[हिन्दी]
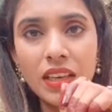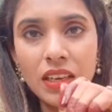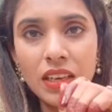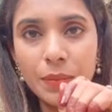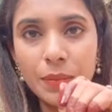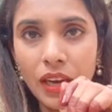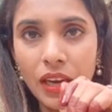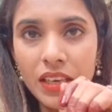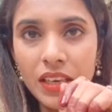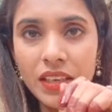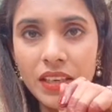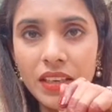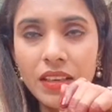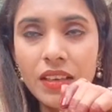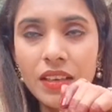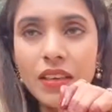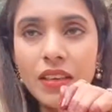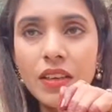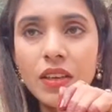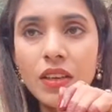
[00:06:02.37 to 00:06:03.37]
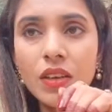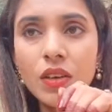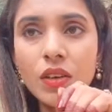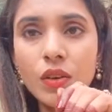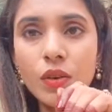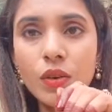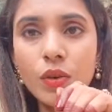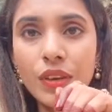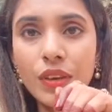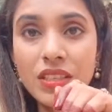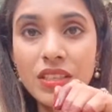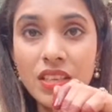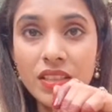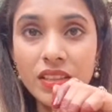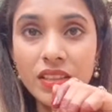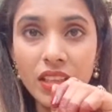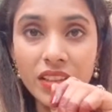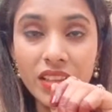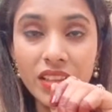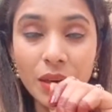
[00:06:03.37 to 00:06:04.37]
भाई को किसी ने
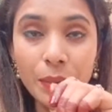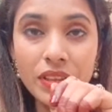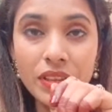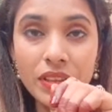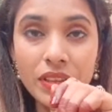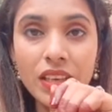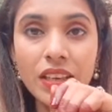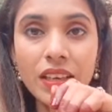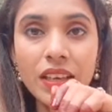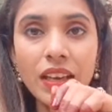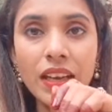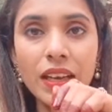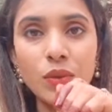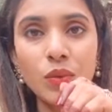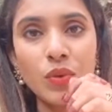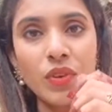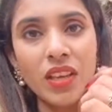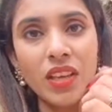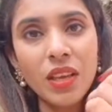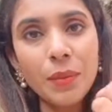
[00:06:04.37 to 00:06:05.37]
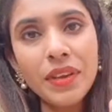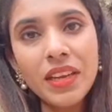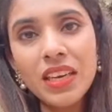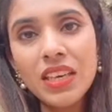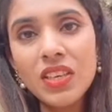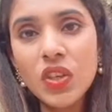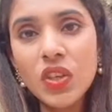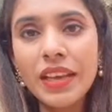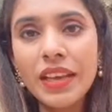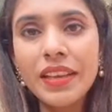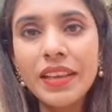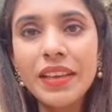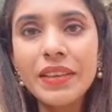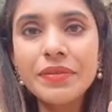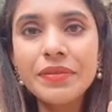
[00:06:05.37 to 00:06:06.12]
तंत्र मंत्र किया है तो उनके भी कट जाएंगे